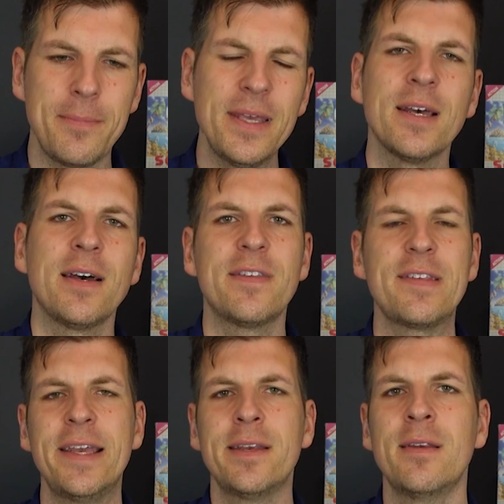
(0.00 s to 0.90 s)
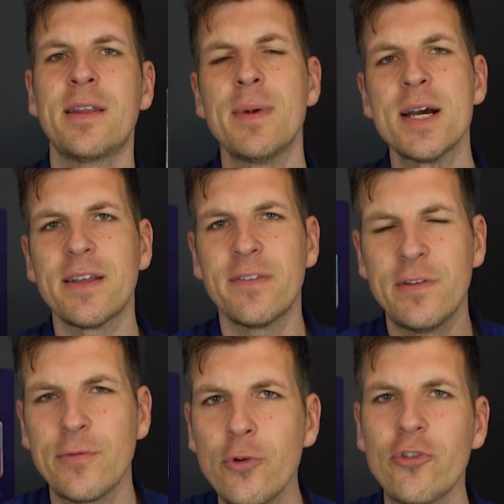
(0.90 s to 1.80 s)
mehrere Szenen, da macht er
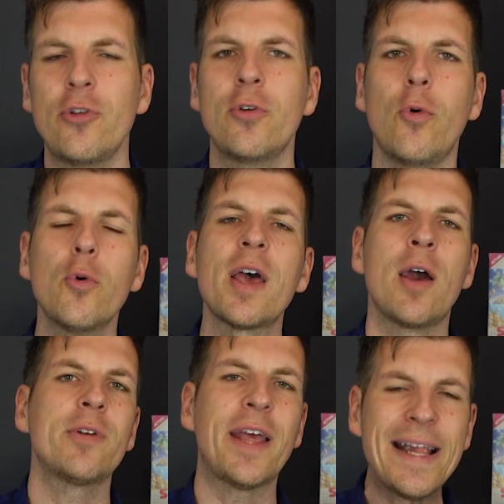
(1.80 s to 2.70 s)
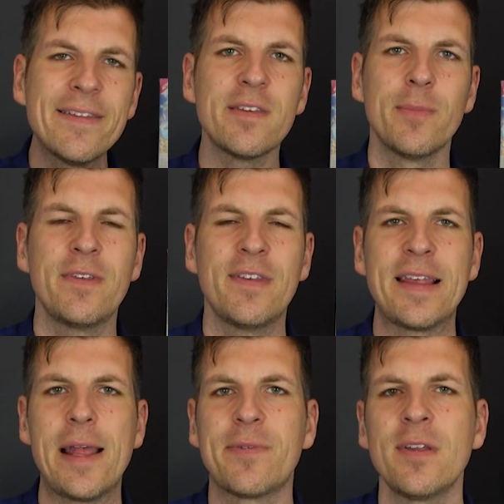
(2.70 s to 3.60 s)
sich Frühstück oder er unterhält sich mit sich
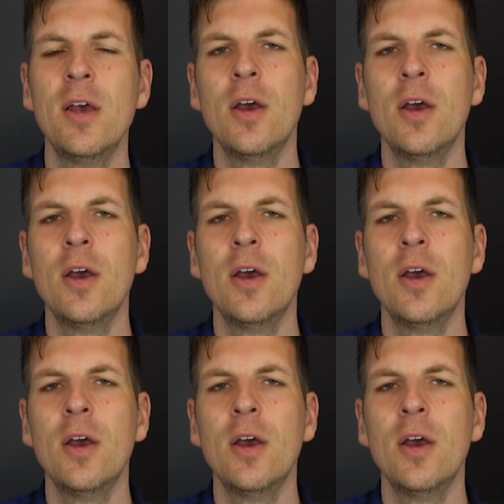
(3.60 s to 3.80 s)
selbst